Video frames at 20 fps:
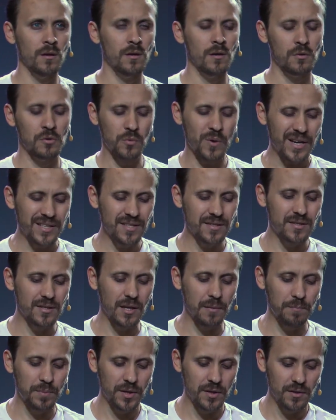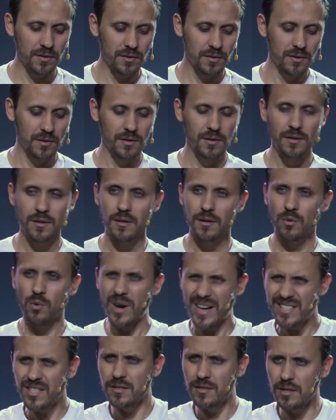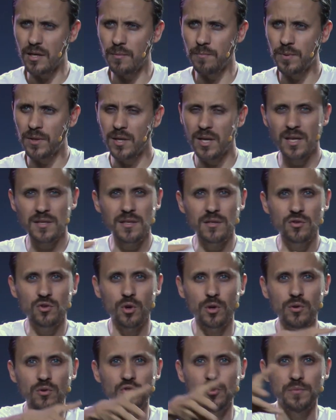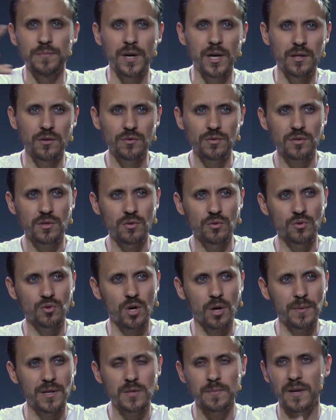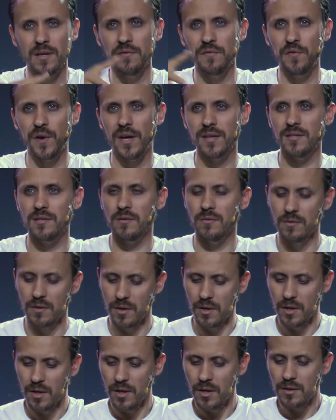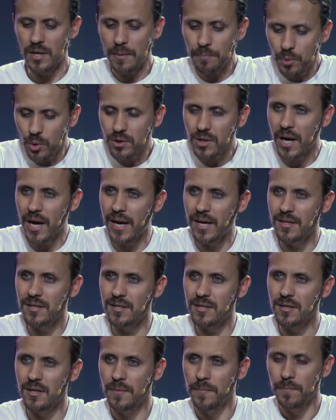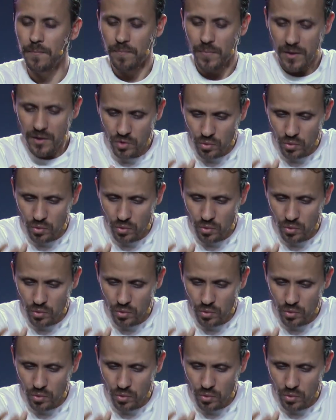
Quase sempre quase sempre, esses sonhos humanos que os homens manifestam têm por trás isso